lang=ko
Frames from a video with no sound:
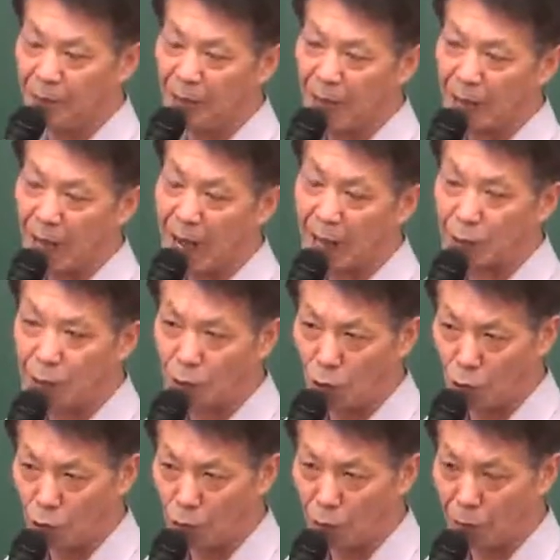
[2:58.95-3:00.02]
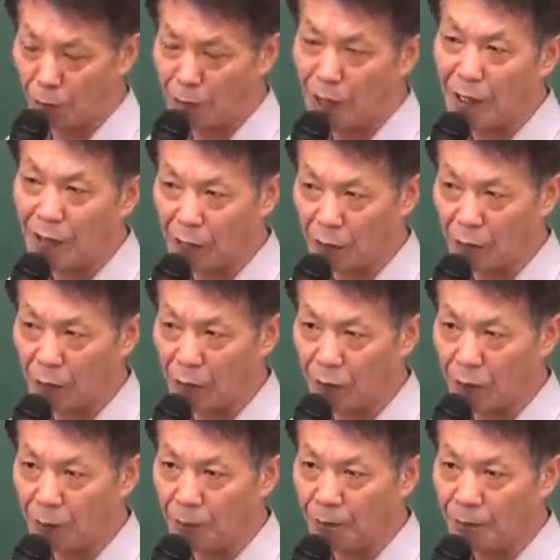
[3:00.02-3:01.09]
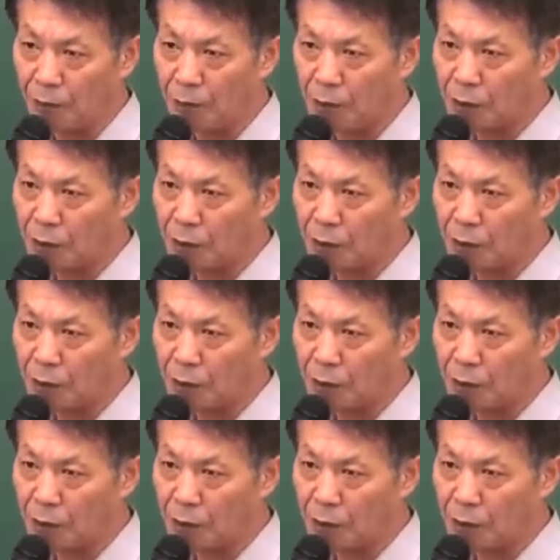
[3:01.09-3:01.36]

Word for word: 같은 걸로 보면 된다는 거예요. 그